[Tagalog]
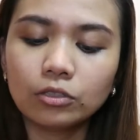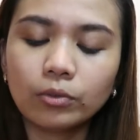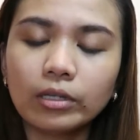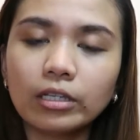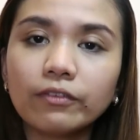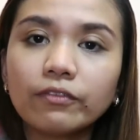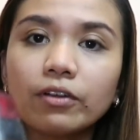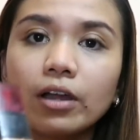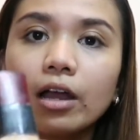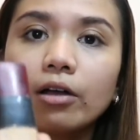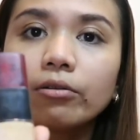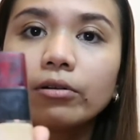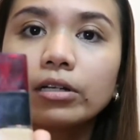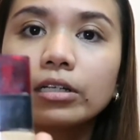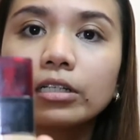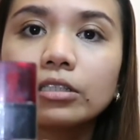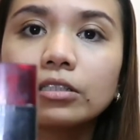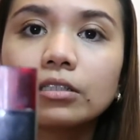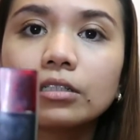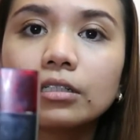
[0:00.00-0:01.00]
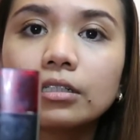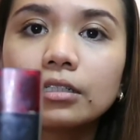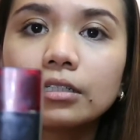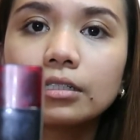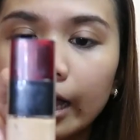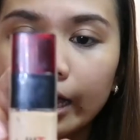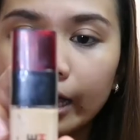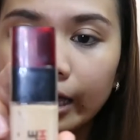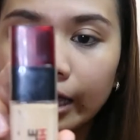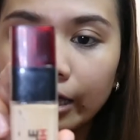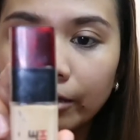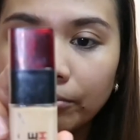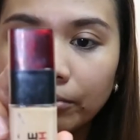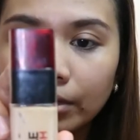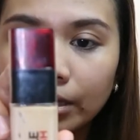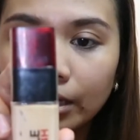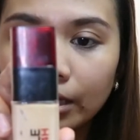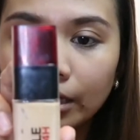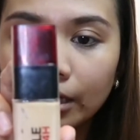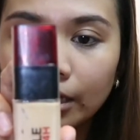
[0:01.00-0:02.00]
24 hour ito. I'm
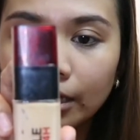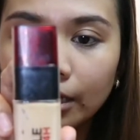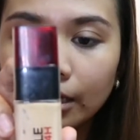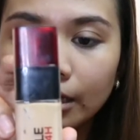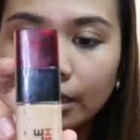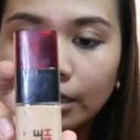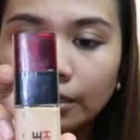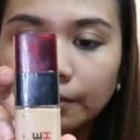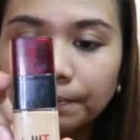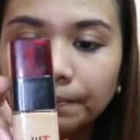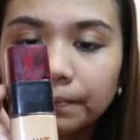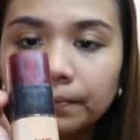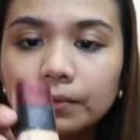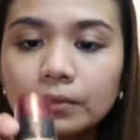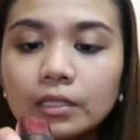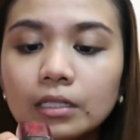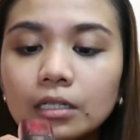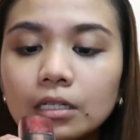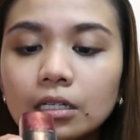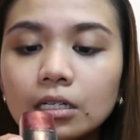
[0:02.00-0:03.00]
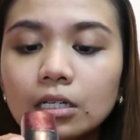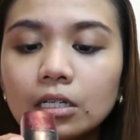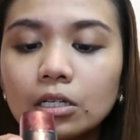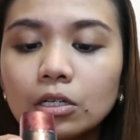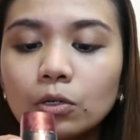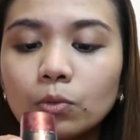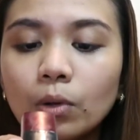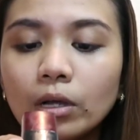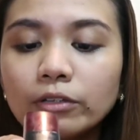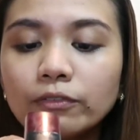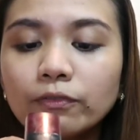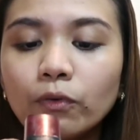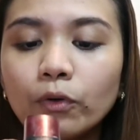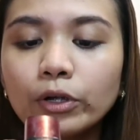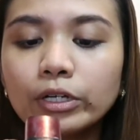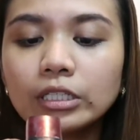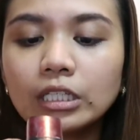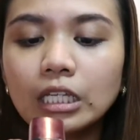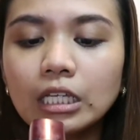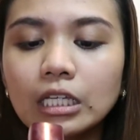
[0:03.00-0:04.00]
in
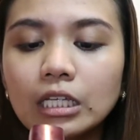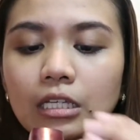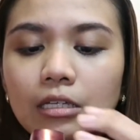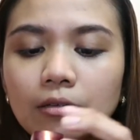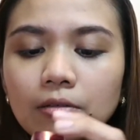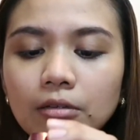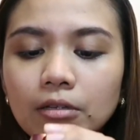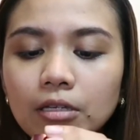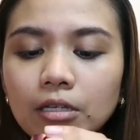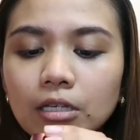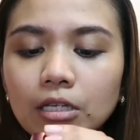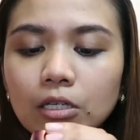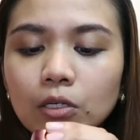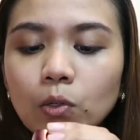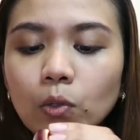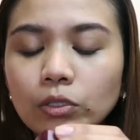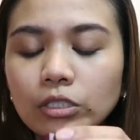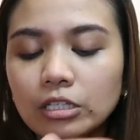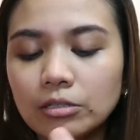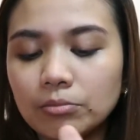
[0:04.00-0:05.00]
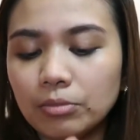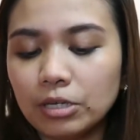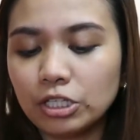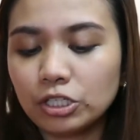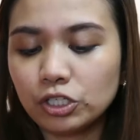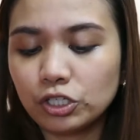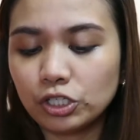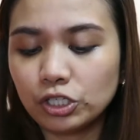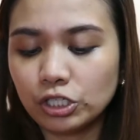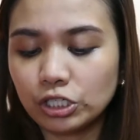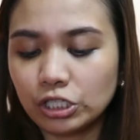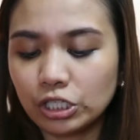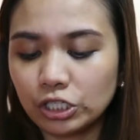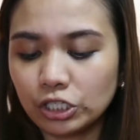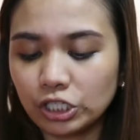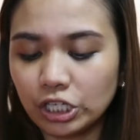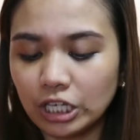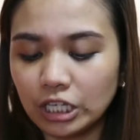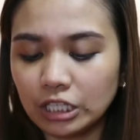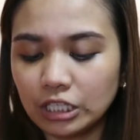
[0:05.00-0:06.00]
140 Golden Beach na
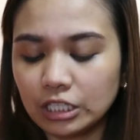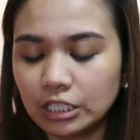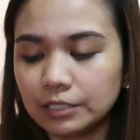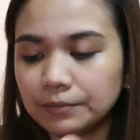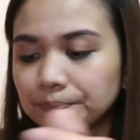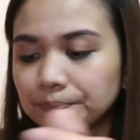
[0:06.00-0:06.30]
shade.